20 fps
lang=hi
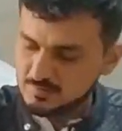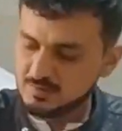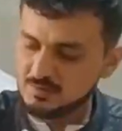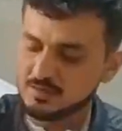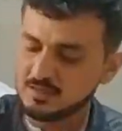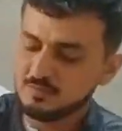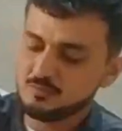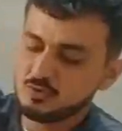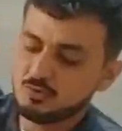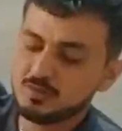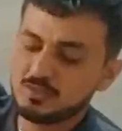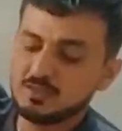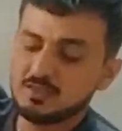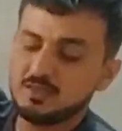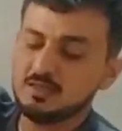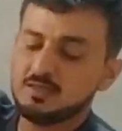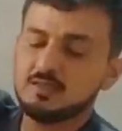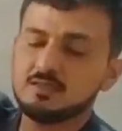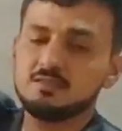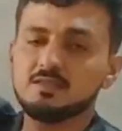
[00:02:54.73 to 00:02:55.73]
जिसे आपको बताया
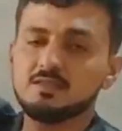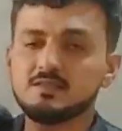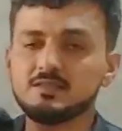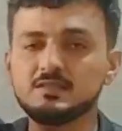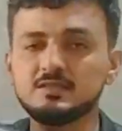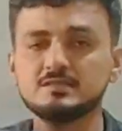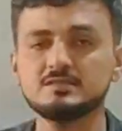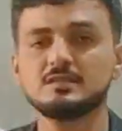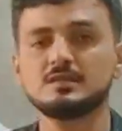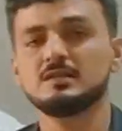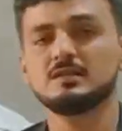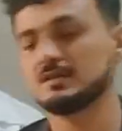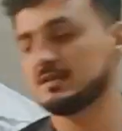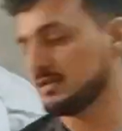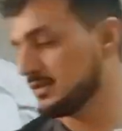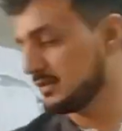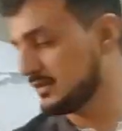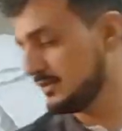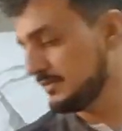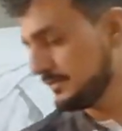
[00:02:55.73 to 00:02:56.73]
कि डेढ़ गज से लेकर
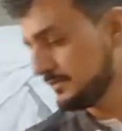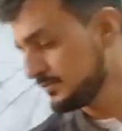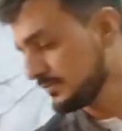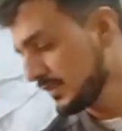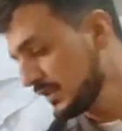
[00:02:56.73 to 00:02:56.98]
ना